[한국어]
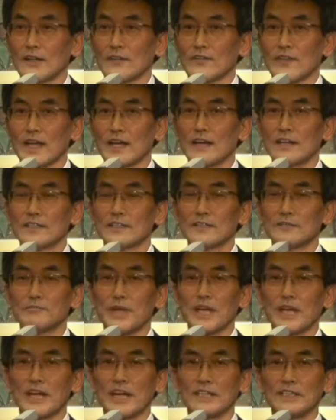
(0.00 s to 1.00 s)
내가
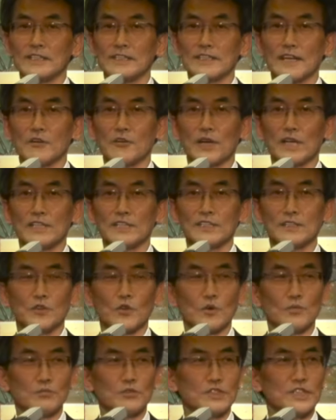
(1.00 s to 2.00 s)
음행하는 자와는
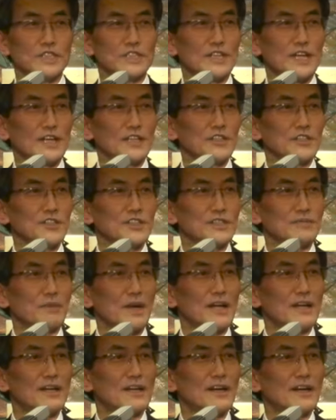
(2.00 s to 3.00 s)
도무지 사귀지
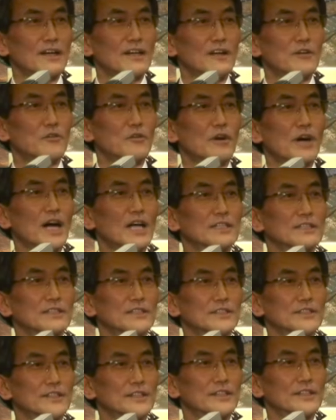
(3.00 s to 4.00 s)
말라라고 한
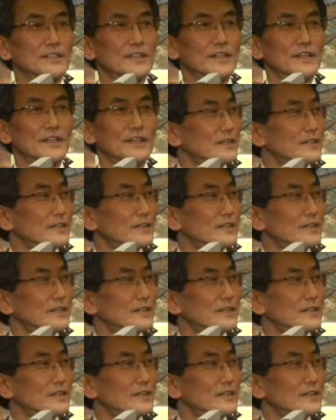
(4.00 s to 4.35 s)
것은